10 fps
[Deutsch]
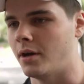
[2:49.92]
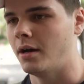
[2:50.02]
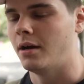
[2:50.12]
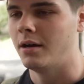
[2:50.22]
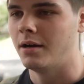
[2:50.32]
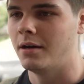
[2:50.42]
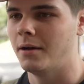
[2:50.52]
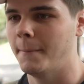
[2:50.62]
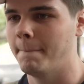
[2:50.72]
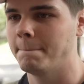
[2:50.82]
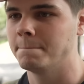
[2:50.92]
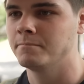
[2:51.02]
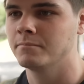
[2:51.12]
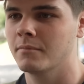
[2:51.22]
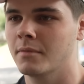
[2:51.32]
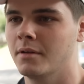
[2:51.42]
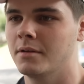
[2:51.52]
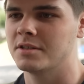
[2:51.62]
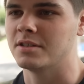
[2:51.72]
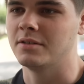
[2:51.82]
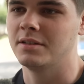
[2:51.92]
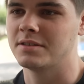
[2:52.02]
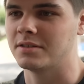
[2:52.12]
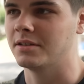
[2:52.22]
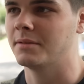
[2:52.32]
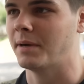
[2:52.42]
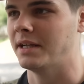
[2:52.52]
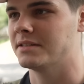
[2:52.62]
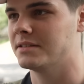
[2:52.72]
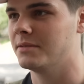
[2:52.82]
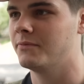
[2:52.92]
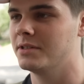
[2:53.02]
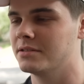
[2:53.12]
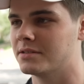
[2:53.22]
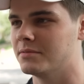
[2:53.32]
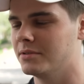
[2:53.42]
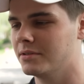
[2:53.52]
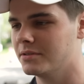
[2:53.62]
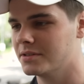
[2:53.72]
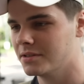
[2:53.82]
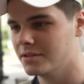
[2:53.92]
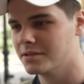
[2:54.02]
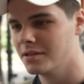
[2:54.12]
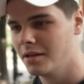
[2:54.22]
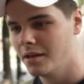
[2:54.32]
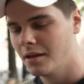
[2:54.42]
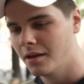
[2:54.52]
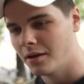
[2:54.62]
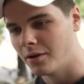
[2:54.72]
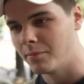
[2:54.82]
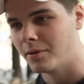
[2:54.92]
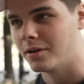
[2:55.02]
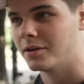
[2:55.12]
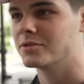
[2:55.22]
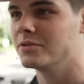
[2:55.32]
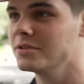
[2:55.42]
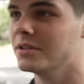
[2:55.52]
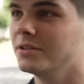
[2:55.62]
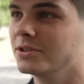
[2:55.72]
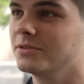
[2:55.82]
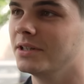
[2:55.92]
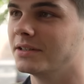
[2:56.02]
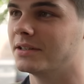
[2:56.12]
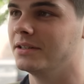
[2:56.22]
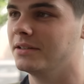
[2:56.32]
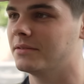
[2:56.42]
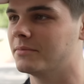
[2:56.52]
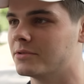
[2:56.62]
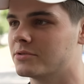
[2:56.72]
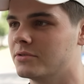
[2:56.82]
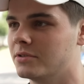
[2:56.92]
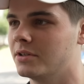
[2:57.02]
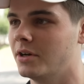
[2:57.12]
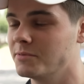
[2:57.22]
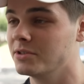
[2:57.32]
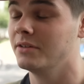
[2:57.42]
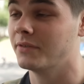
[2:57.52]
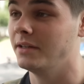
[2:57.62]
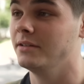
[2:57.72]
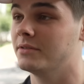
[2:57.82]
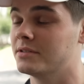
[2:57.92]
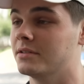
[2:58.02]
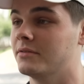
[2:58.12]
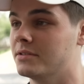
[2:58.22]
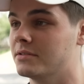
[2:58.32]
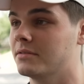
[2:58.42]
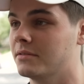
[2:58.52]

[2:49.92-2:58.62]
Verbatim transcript: Ja, sie würde halt sagen, der Preisenzipfel ist uns immer noch großteils. Aber sonst auch schon recht angenehm. Also ich habe sogar Freunde, witzigerweise.